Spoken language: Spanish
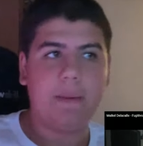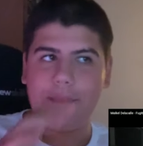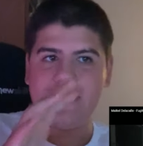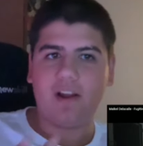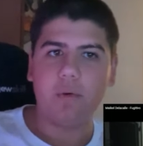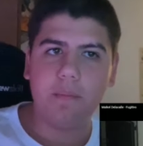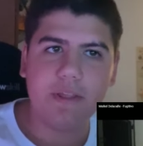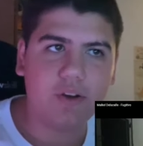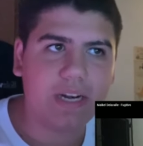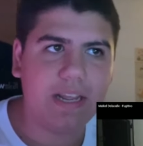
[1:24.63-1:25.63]
Pinta como un
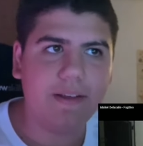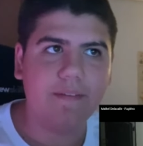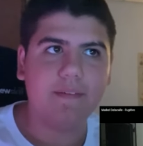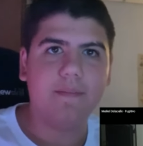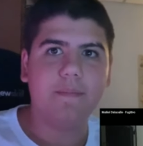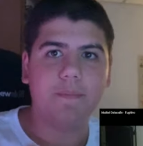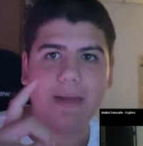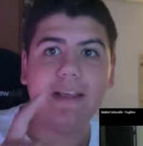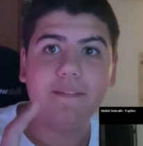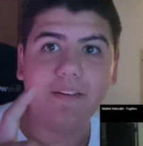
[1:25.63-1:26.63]
videoclip
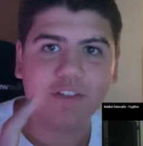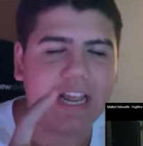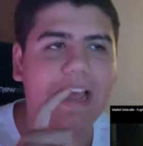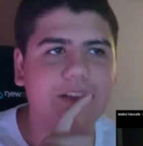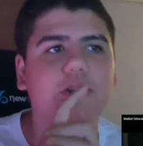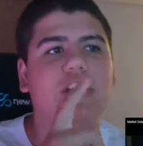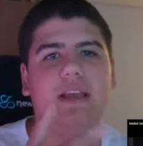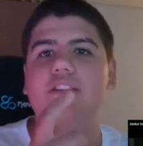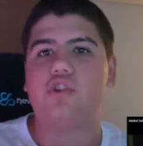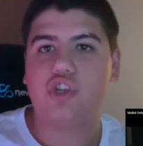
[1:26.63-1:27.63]
¿vale? O sea, yo
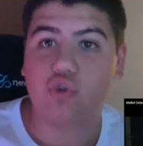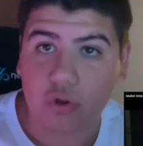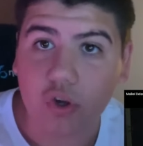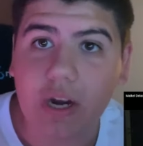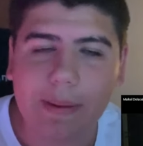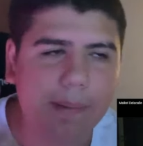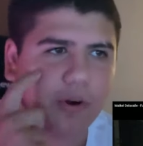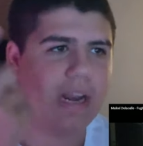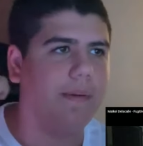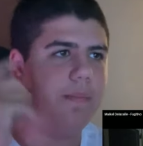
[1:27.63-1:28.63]
sé, yo sé su historia, ¿vale?
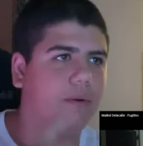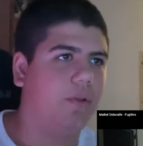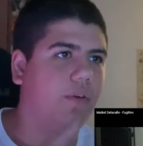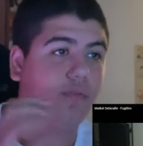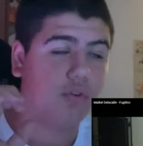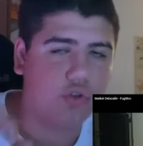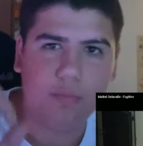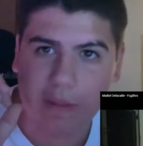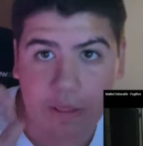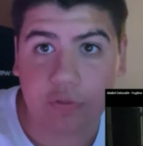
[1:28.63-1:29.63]
Porque la vi por el You,
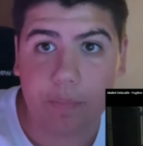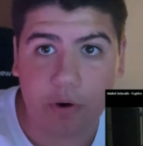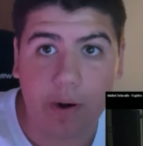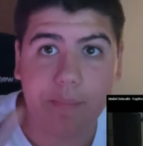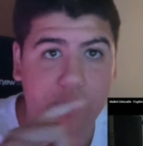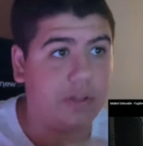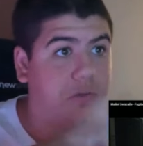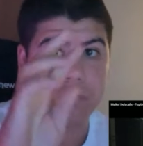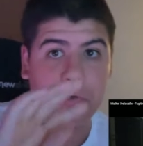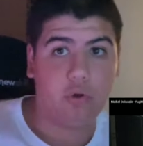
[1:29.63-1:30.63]
pedazo de programa, por
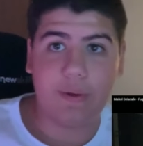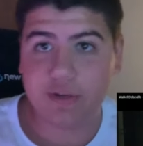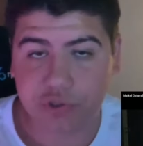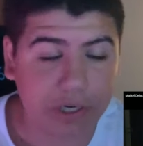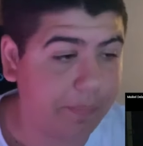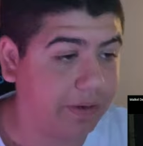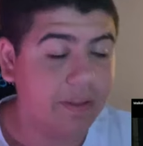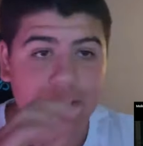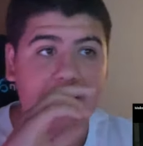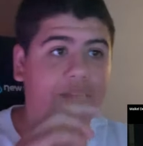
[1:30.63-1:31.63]
cierto, si no lo veis, no sé qué,
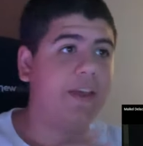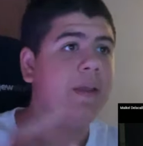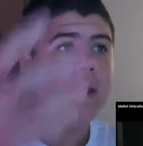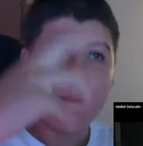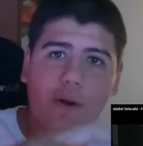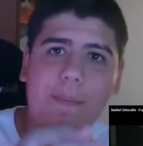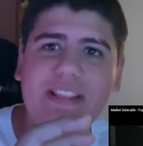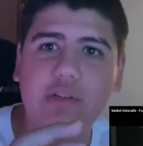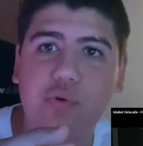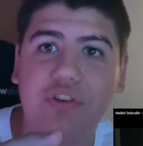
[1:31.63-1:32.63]
qué hacéis. Pero
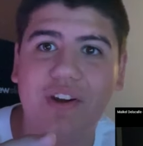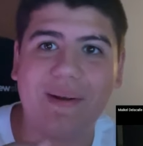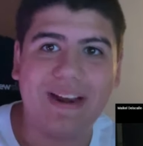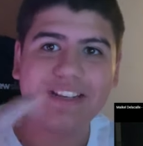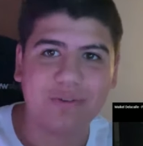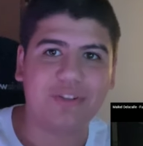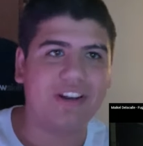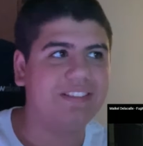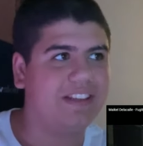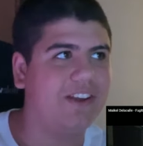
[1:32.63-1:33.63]
pinta su historia, ¿vale? Su
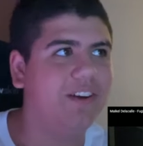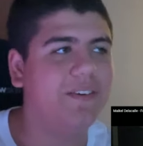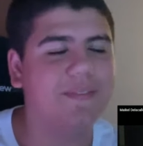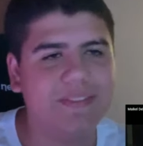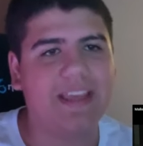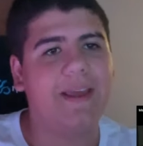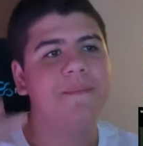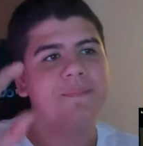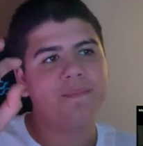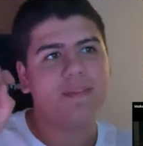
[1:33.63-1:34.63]
historia anterior de
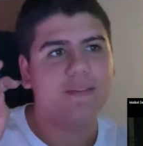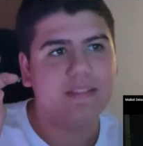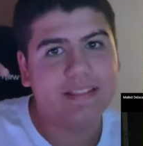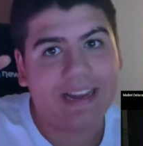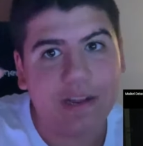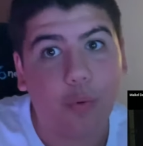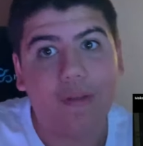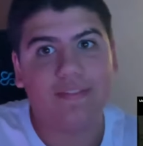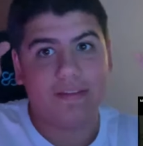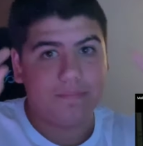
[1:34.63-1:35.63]

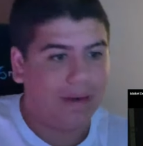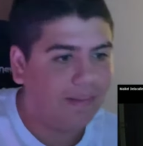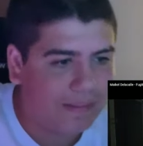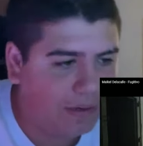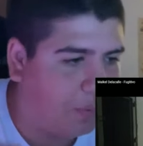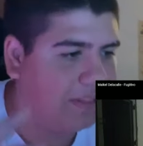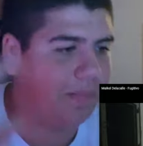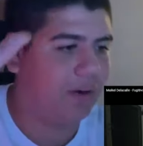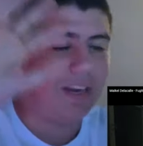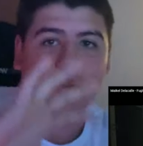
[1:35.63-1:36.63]
delincuente, ¿vale? Delincuente,
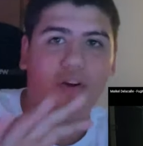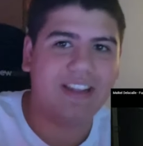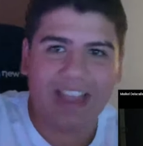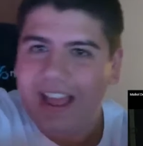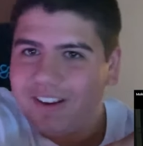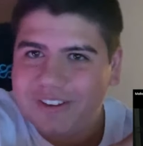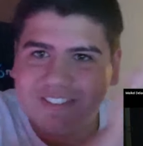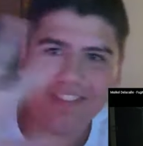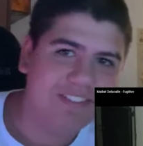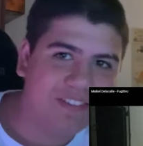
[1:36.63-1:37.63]
porque eso ahora ya
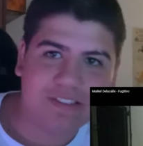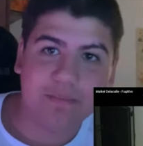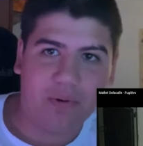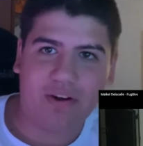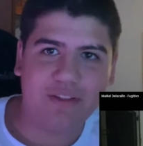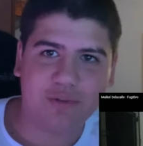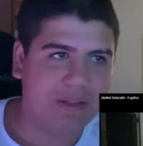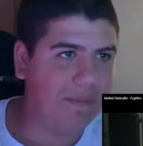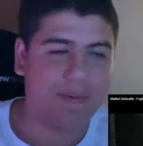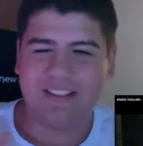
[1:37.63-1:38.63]
borrado de su
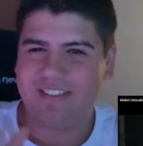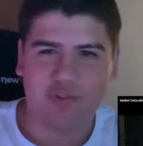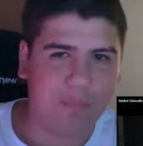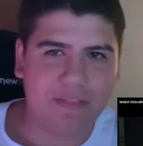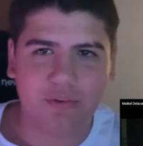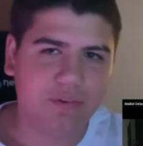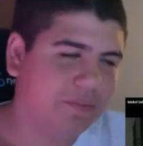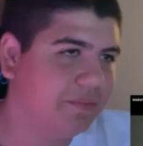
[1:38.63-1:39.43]
vida, me parece estupendo.